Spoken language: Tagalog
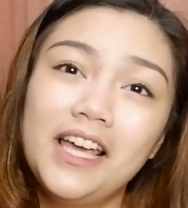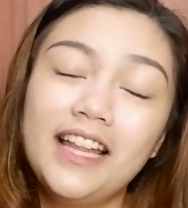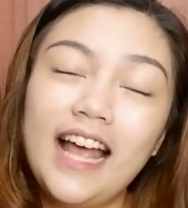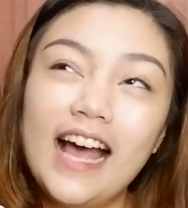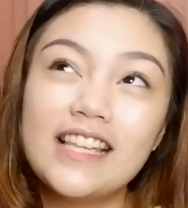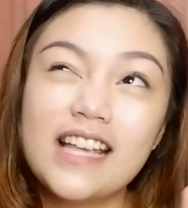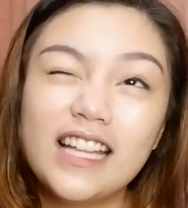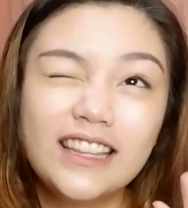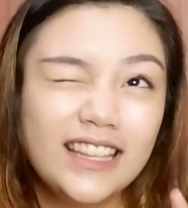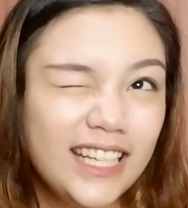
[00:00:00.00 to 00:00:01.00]
it has
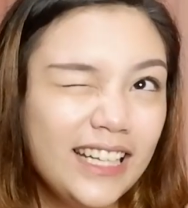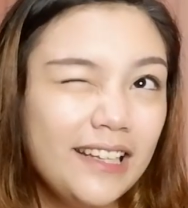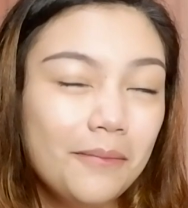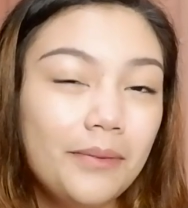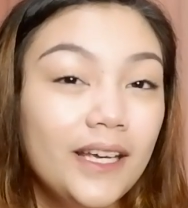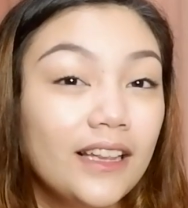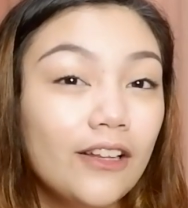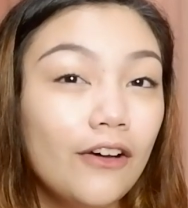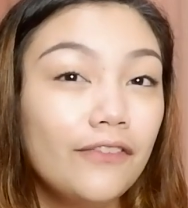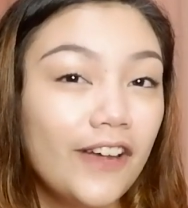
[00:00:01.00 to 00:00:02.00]
a thinner bit
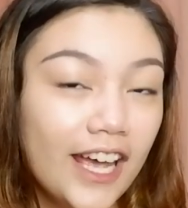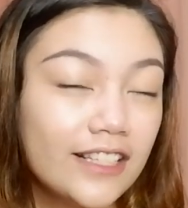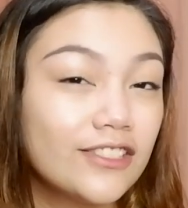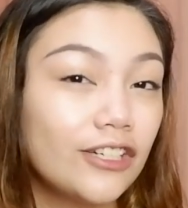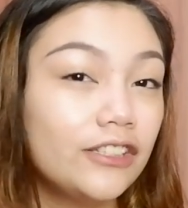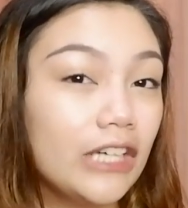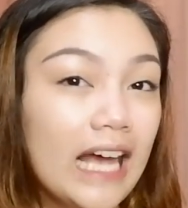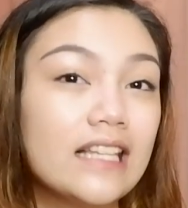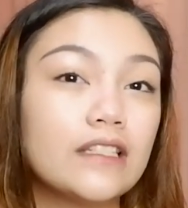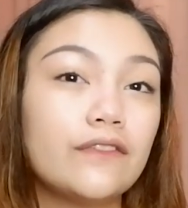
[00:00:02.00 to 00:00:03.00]
of extra
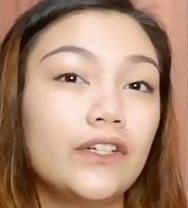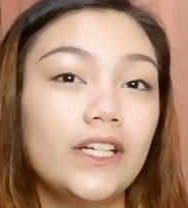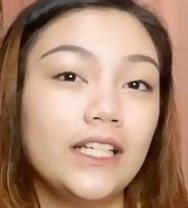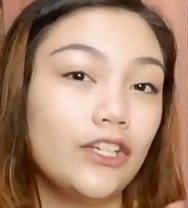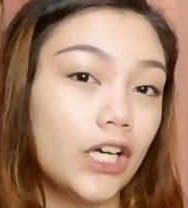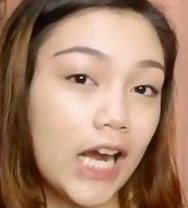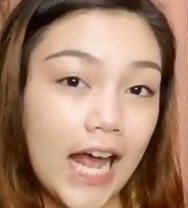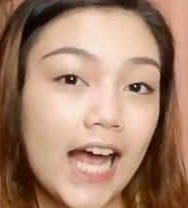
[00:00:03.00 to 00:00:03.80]
transfer in your